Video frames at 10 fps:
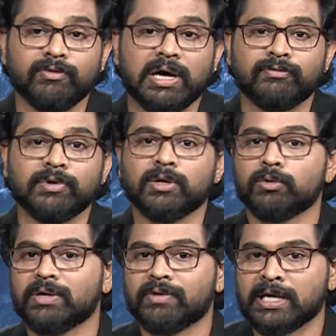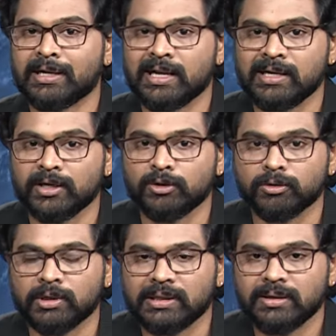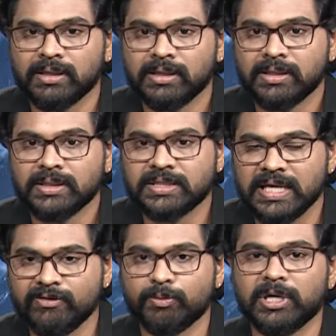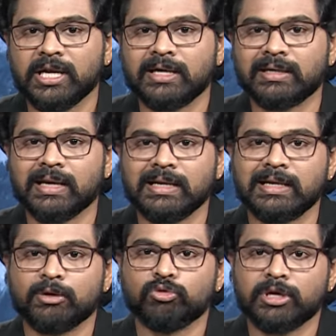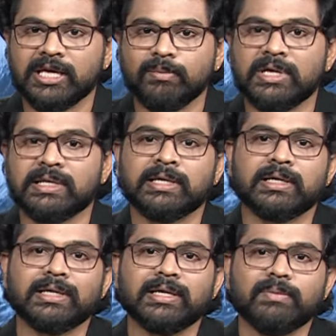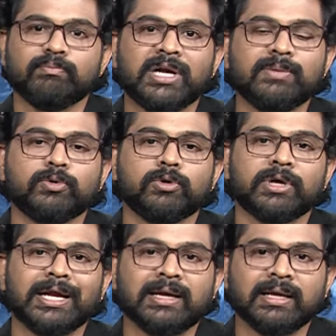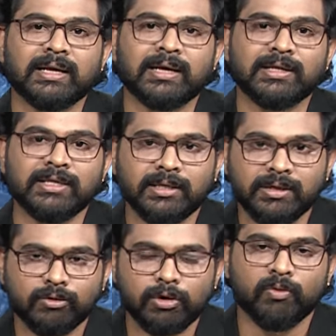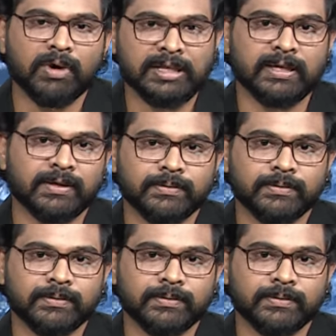వార్ఫేర్లో కూడా వారికి ట్రైనింగ్ అందుతోంది సేమ్ ఇప్పుడు ఇలా ట్రైన్ అయిన కుకీ మిలిటెంట్లే మణిపూర్లోకి ఎంటర్ అయ్యారన్నది ఒక వాదన